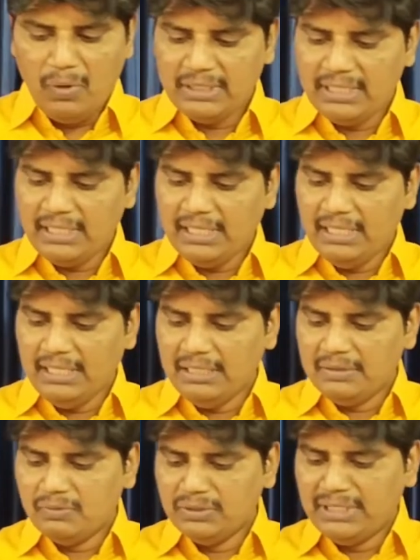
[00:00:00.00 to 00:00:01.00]
మొదటి
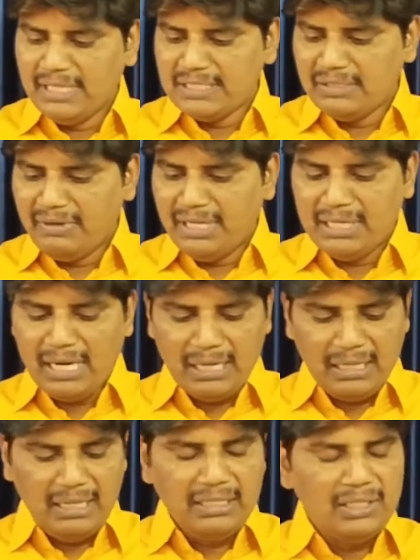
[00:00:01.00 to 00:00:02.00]
ఉద్దేశం
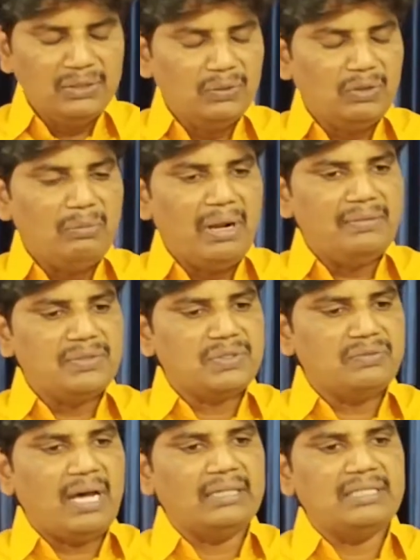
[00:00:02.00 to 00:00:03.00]
ఏంటంటే ఎందుకు మనం
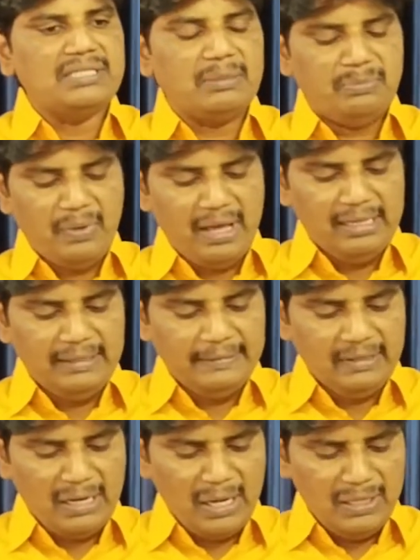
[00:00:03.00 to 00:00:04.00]
సువార్త చెప్పాలి
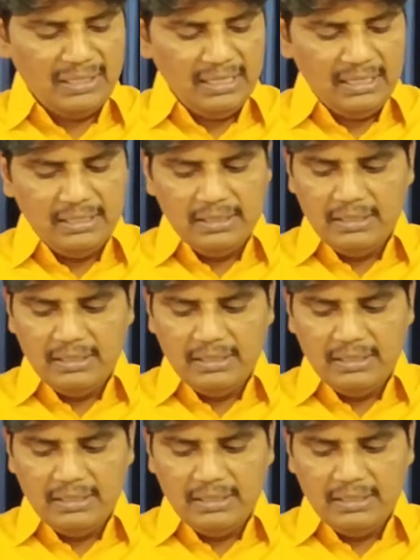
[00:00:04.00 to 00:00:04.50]
అనంటే